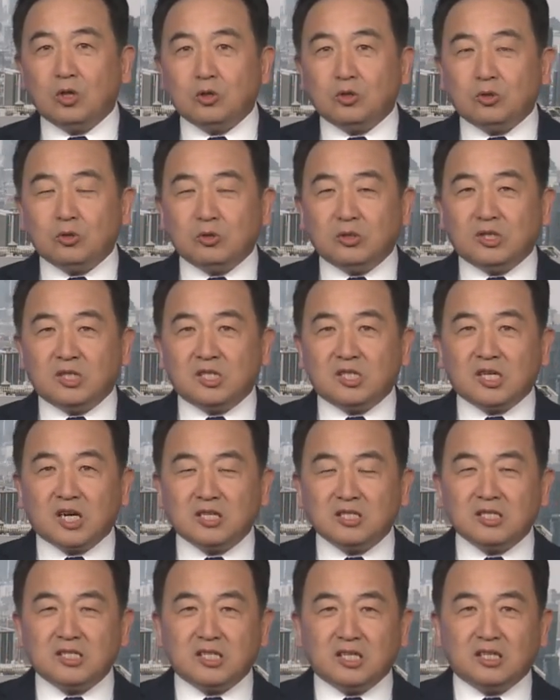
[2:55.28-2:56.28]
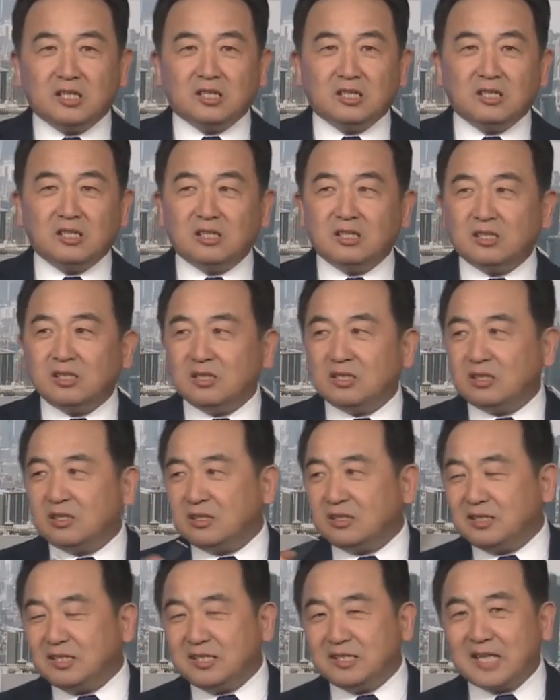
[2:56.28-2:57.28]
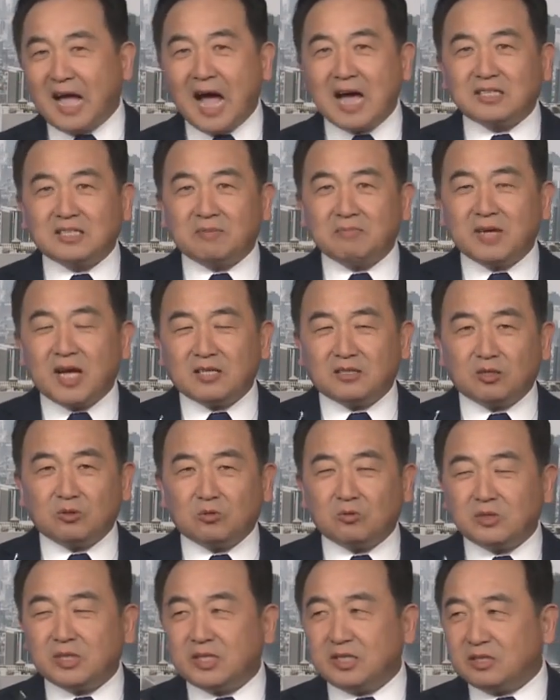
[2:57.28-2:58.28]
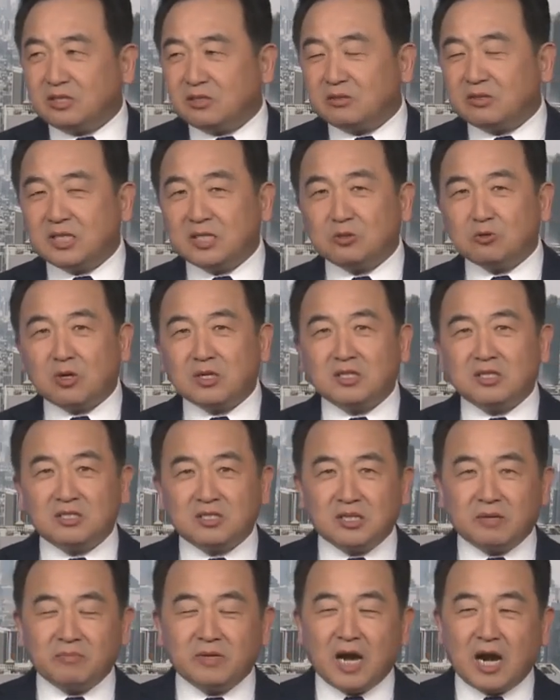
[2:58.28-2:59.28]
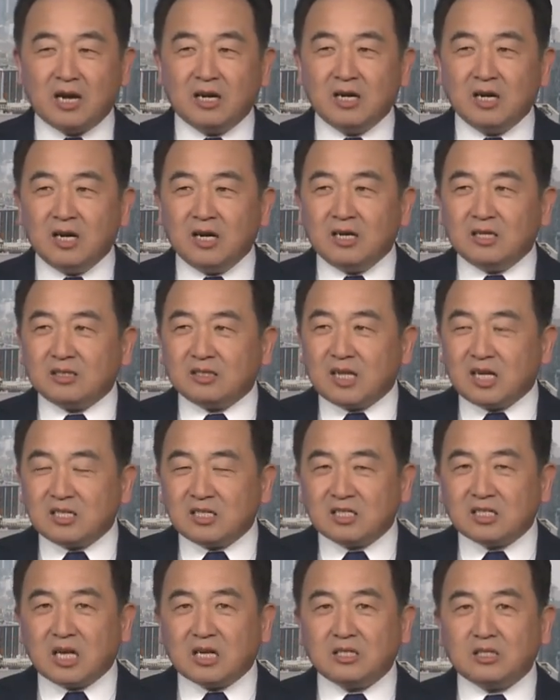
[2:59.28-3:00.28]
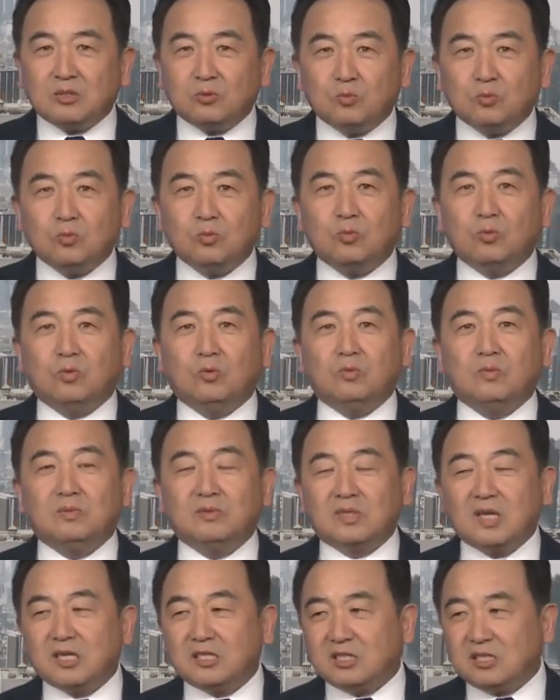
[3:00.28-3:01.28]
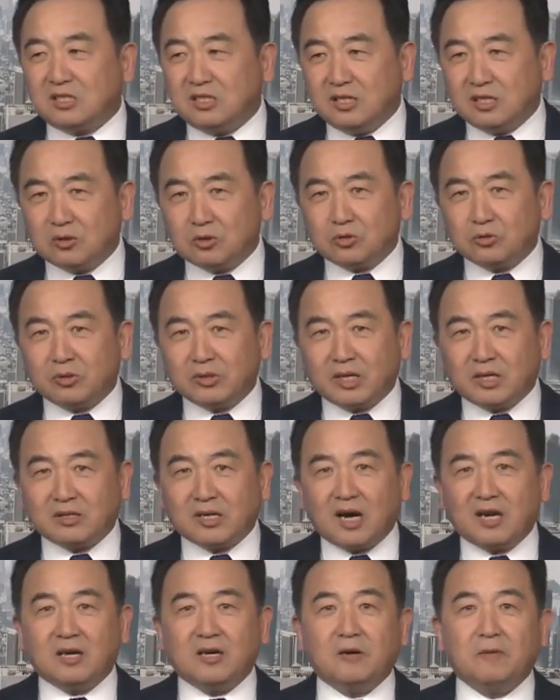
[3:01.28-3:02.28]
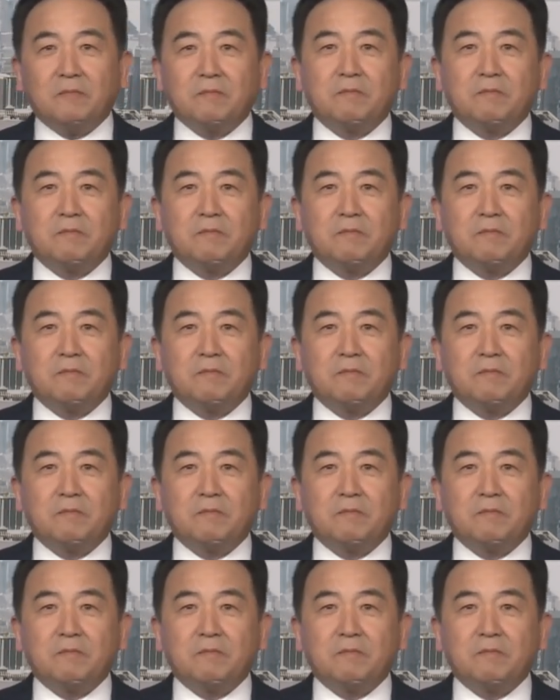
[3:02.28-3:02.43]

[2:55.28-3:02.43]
聚之成形，你拿什么样的东西就可以装成什么样，但散之无物，他只能说到这儿。